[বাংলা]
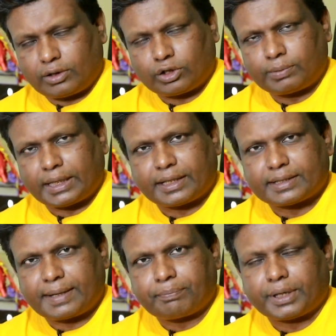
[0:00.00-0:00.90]
গতবারের
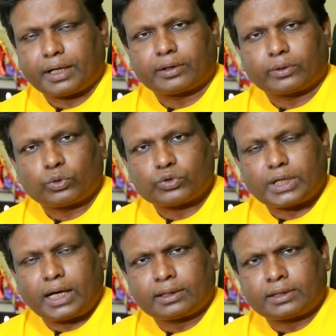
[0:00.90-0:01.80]
চ্যাম্পিয়ন
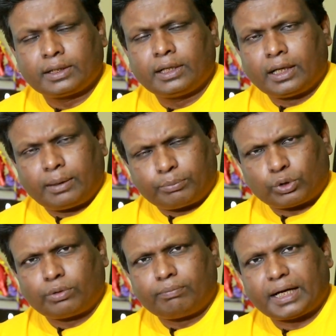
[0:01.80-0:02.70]
গুজরাট
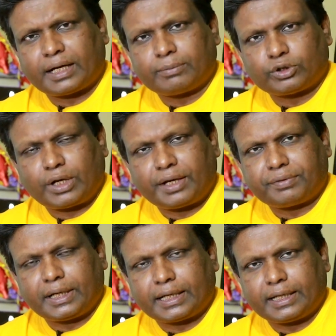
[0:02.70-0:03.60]
প্রথমবারের মতো
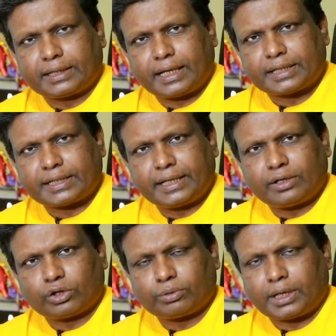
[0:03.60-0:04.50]
আইপিএল খেলতে এসেই
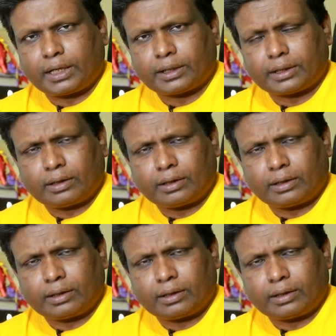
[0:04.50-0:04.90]
গতবার